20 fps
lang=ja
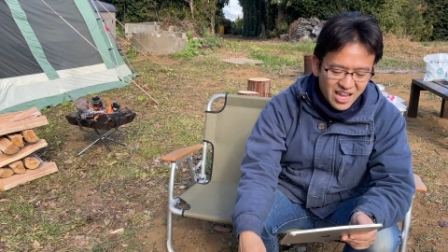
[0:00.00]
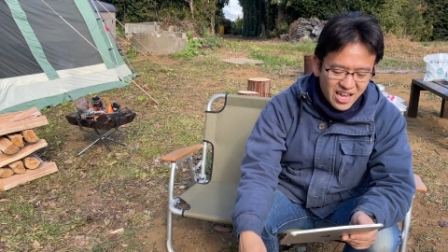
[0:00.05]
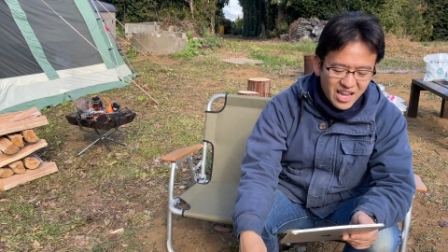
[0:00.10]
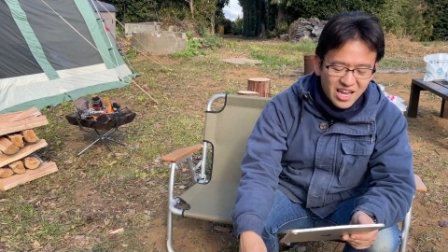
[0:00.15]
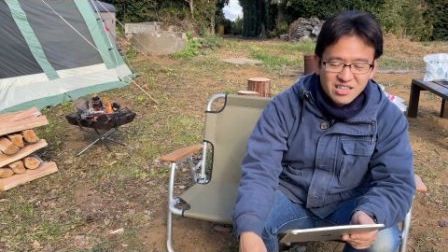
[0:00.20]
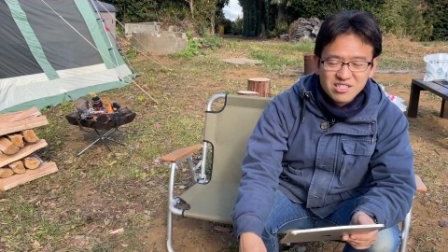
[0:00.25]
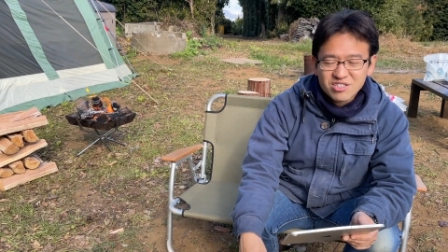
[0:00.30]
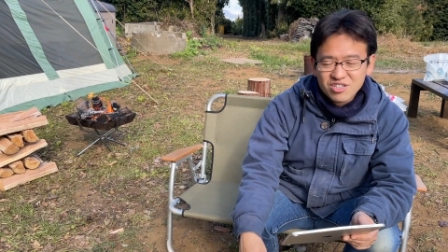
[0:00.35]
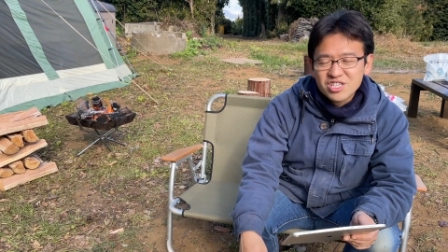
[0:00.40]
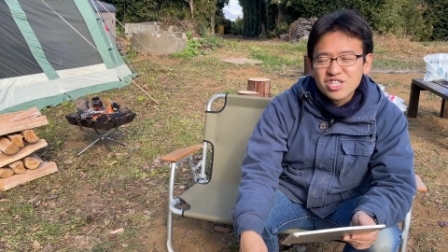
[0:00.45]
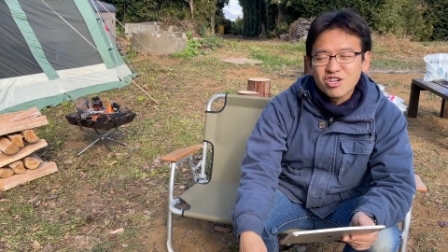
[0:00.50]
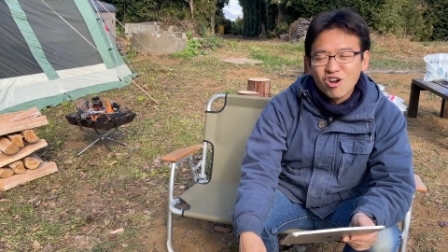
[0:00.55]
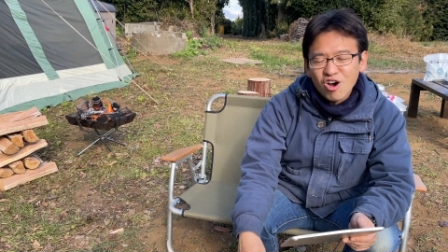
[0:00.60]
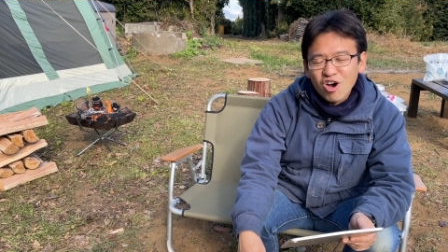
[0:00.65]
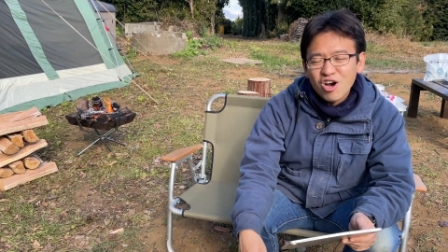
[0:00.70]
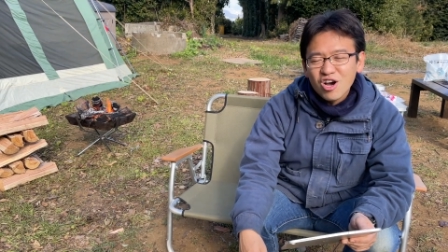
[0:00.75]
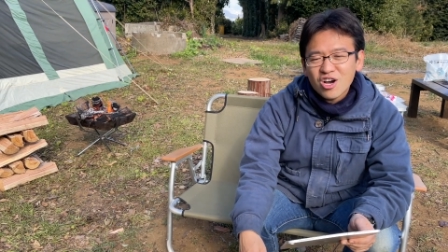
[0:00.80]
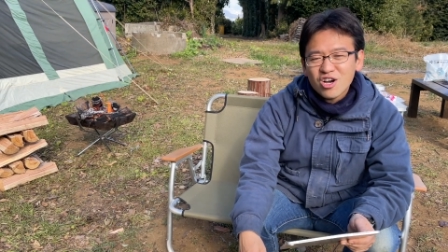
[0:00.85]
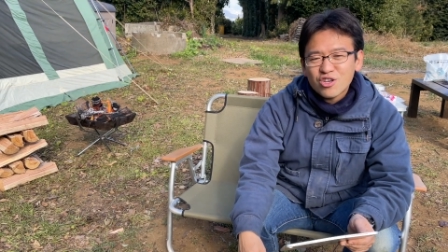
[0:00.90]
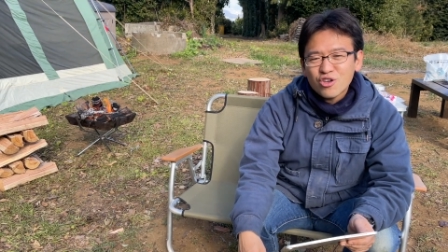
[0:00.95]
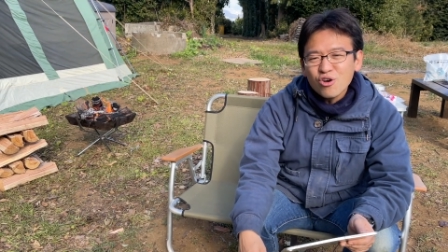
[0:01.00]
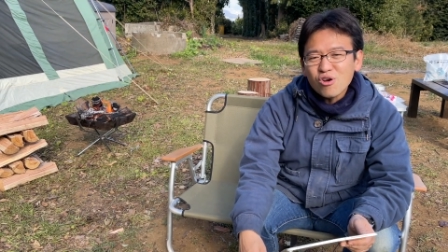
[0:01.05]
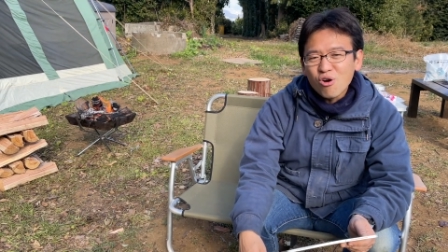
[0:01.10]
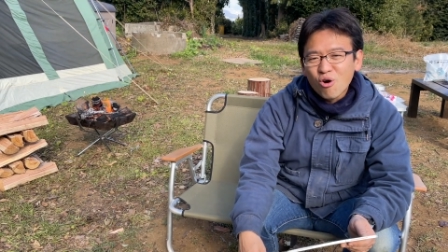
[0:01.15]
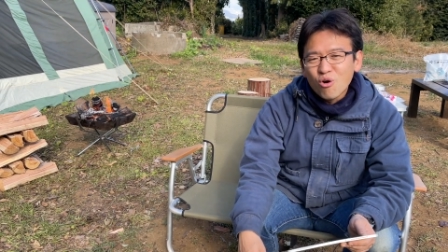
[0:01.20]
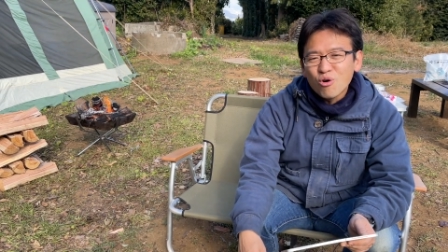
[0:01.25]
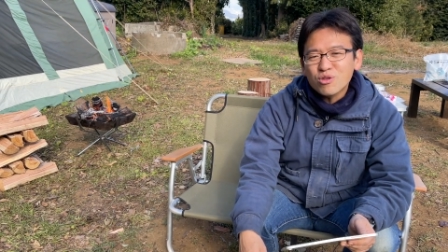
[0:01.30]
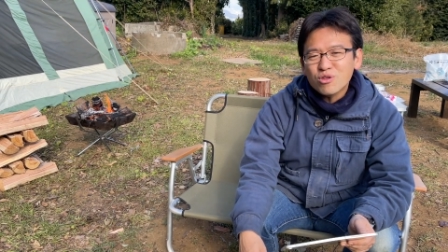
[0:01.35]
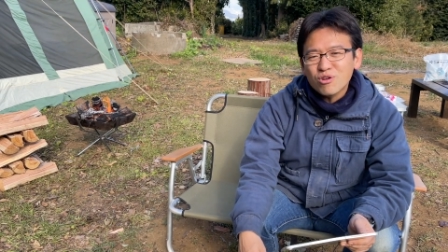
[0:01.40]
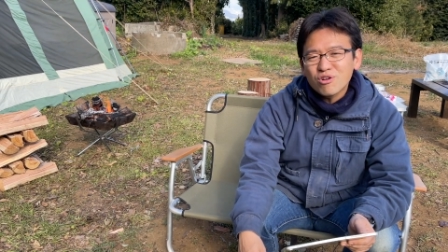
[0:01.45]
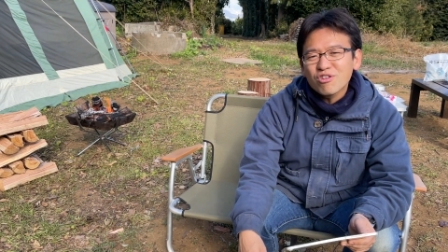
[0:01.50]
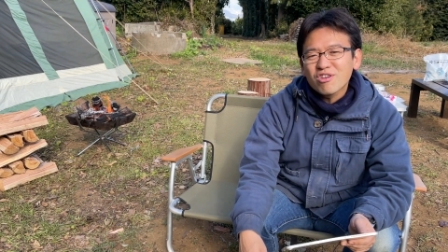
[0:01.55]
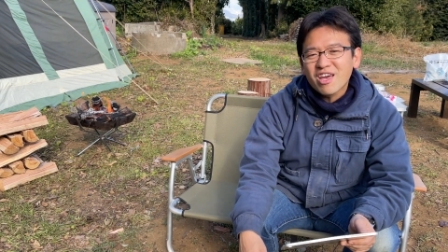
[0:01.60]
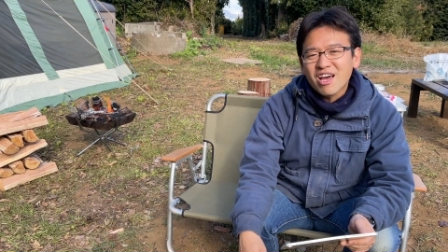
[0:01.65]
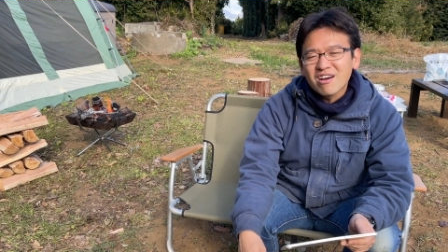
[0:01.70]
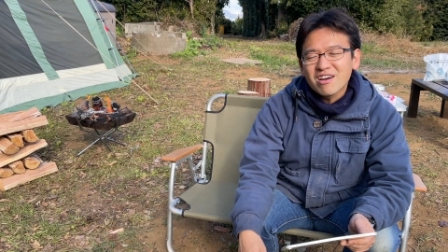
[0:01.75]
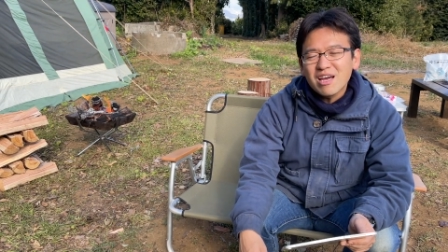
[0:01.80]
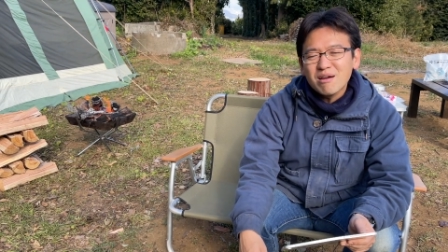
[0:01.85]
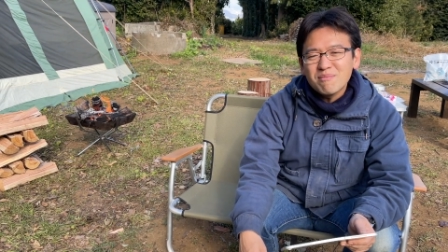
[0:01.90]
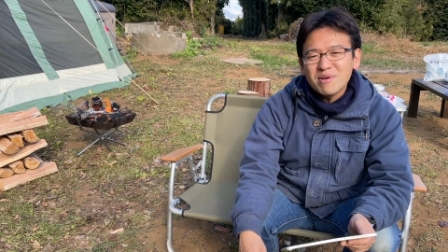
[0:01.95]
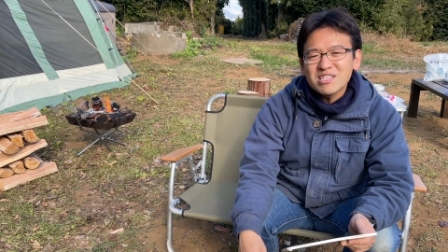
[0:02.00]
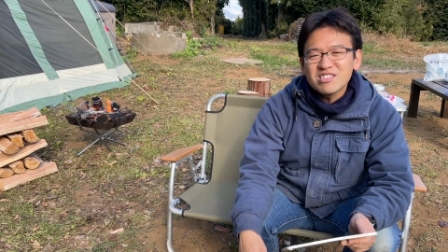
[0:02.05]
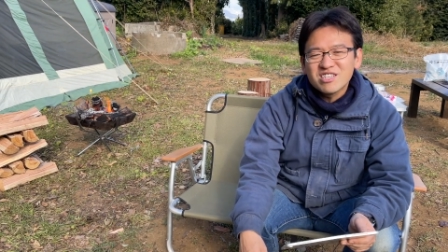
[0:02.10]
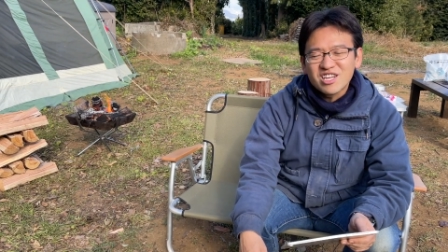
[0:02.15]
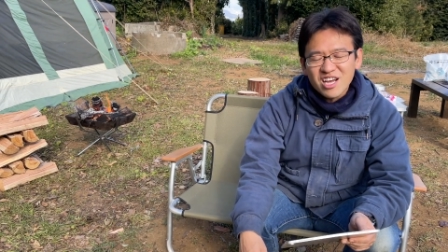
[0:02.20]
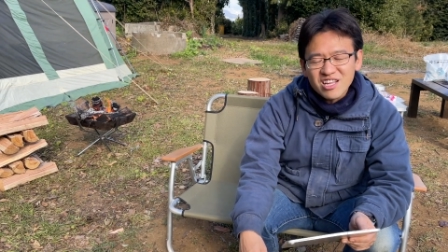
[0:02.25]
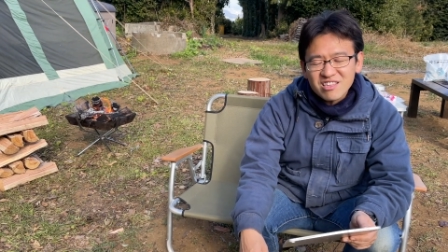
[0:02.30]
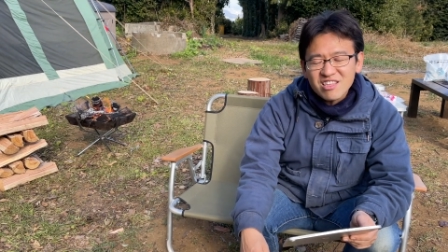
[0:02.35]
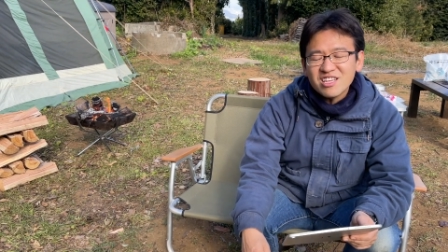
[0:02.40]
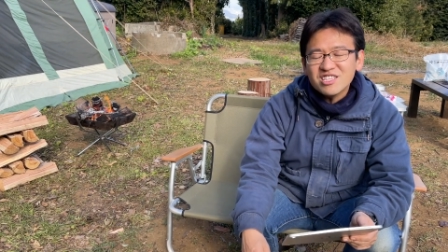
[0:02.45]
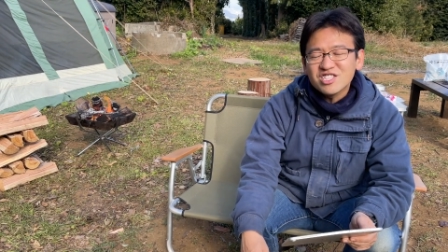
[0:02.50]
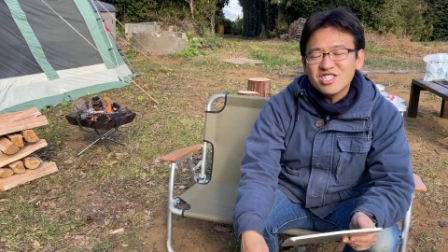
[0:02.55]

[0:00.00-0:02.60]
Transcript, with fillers: えー、スシローよく大トロのひゃくえん祭りやってん